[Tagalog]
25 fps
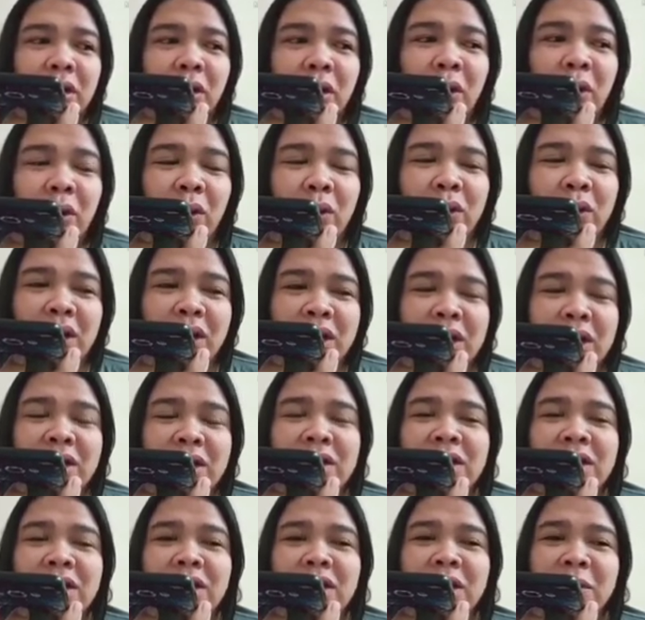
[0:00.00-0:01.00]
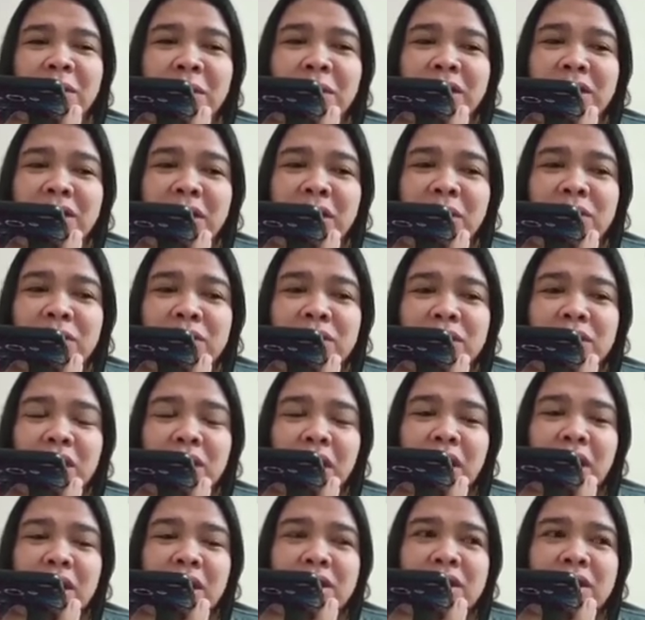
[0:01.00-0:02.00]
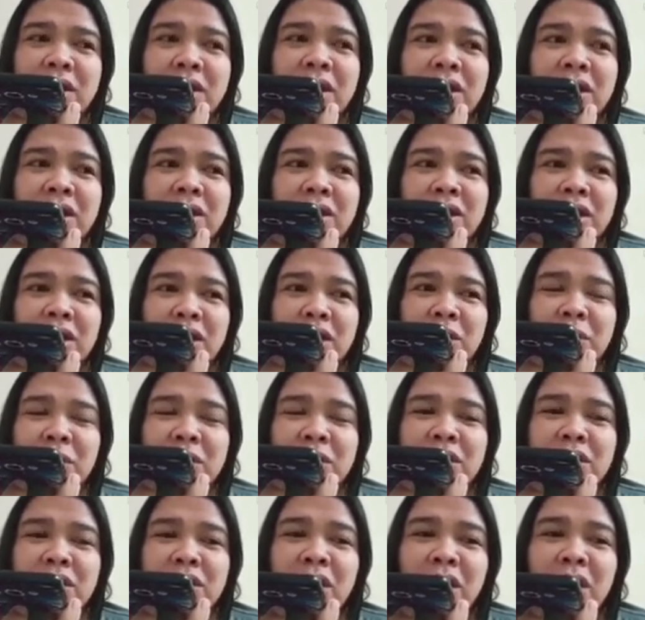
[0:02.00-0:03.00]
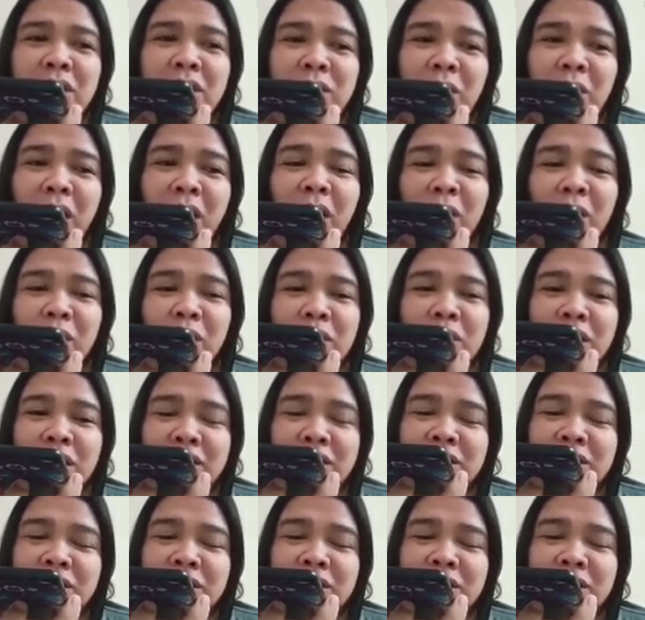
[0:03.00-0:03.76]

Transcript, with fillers: okay lang din naman daw siya kasi hindi naman siya ano, ako lang